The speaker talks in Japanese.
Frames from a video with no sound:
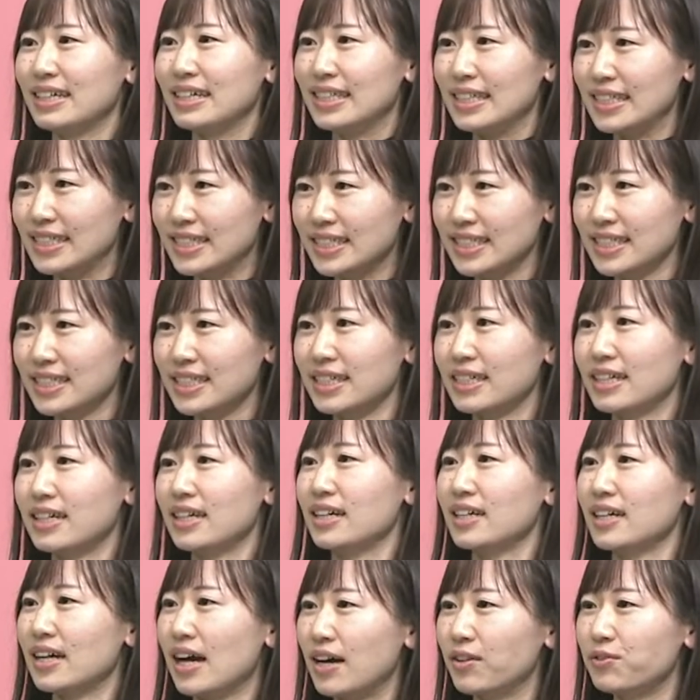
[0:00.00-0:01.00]
1
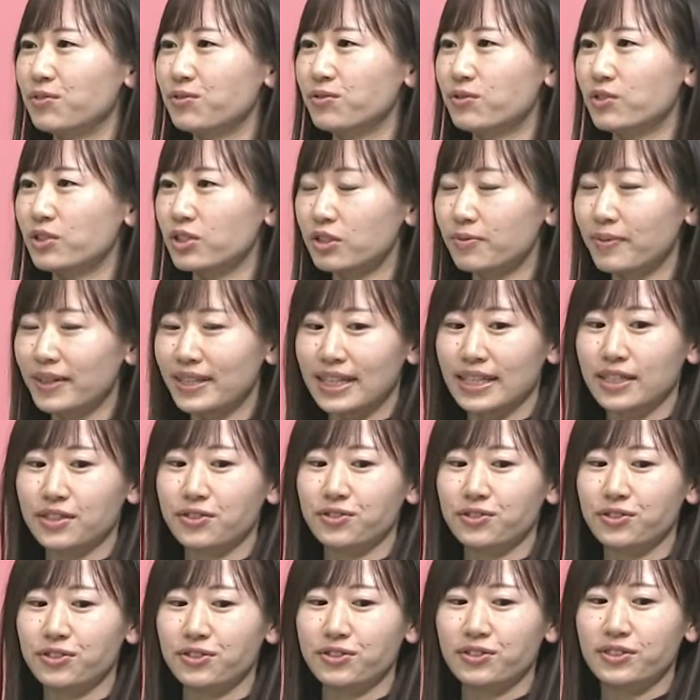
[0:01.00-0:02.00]
花粉をすべて
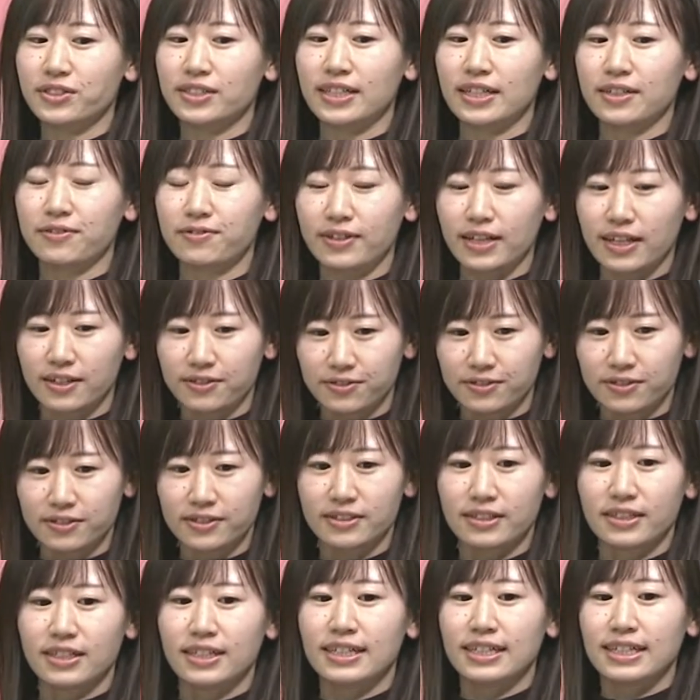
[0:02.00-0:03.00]
吸収してくれる
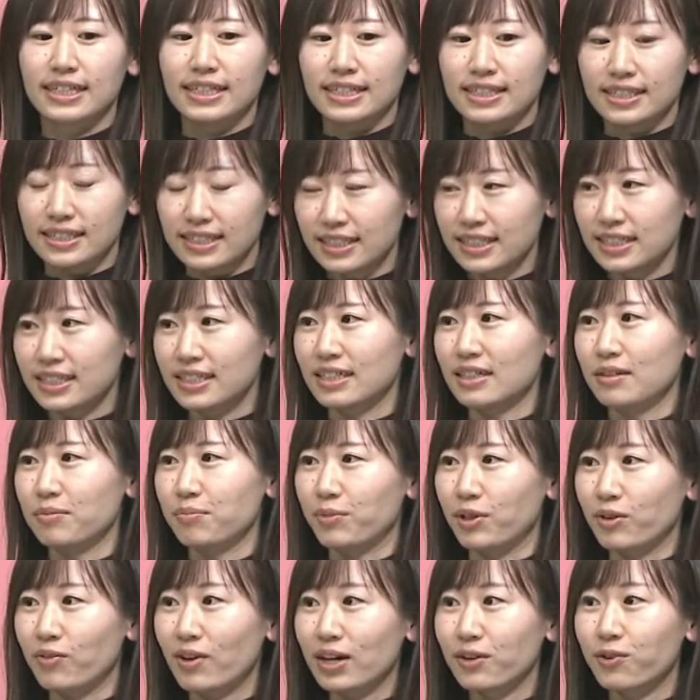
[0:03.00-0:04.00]
2
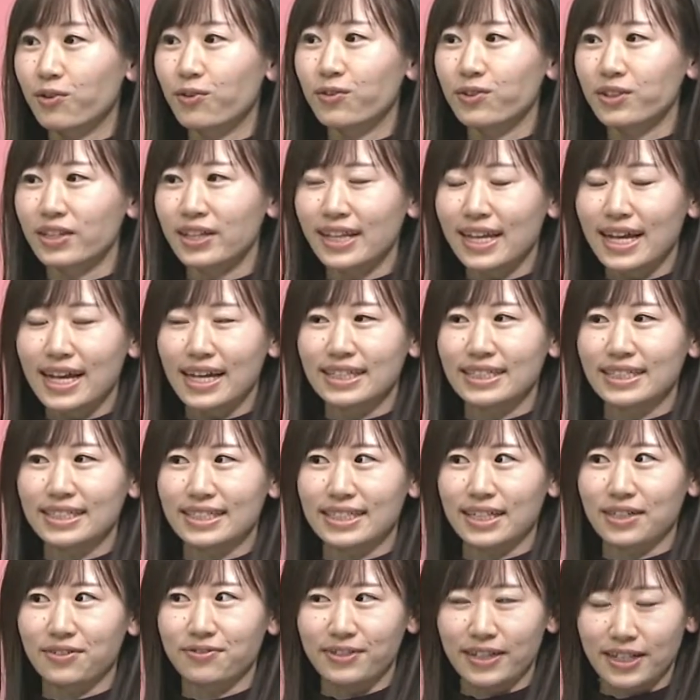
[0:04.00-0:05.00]
琵琶湖をきれいにし
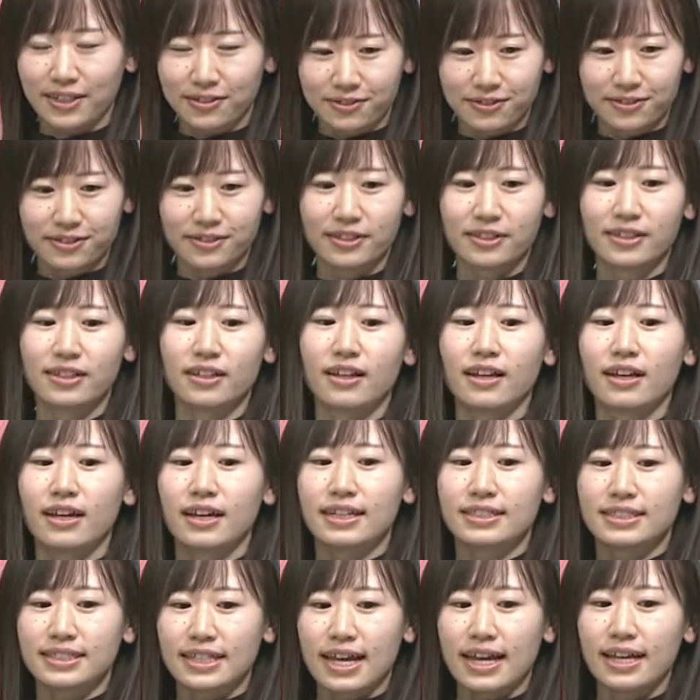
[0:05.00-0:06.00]
てくれる
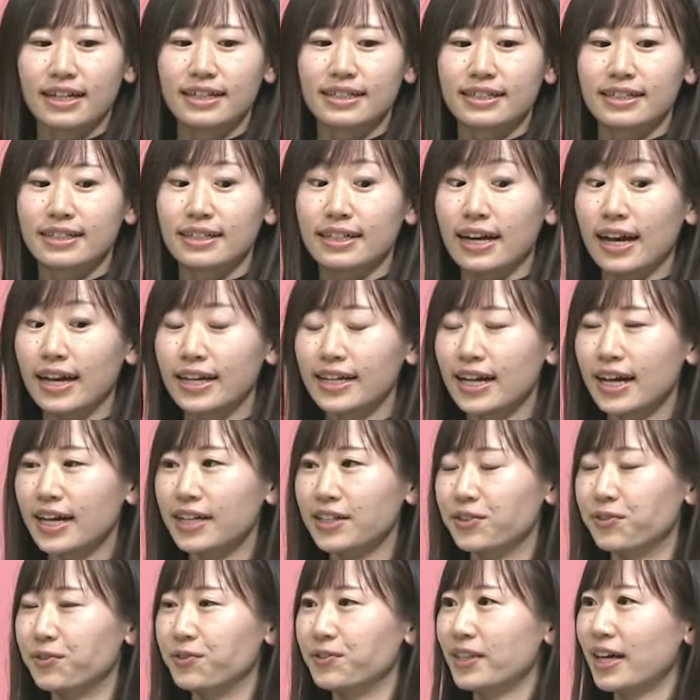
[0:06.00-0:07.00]
3外
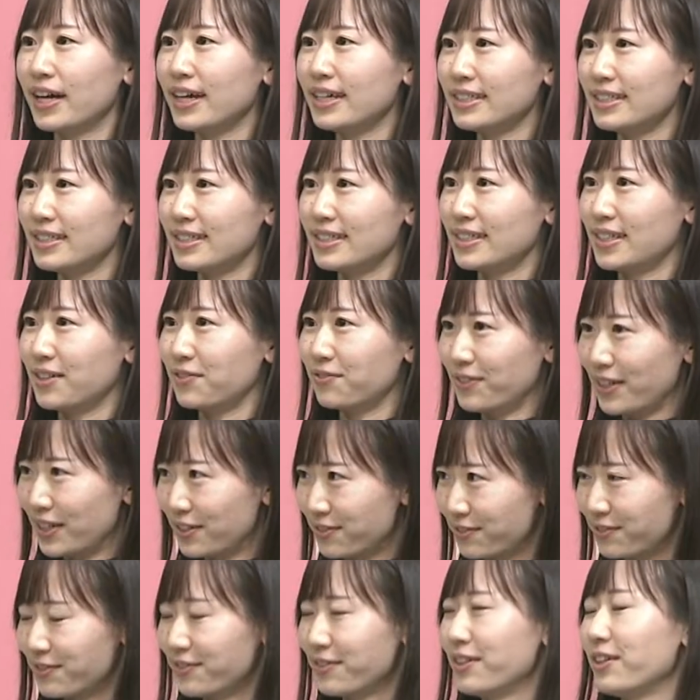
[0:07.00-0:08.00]
来魚を退治してくれ
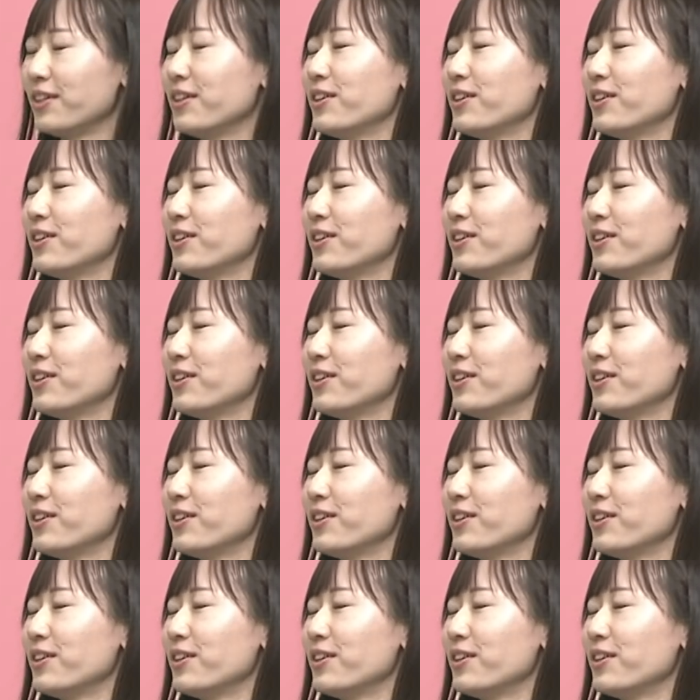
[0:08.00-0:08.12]
る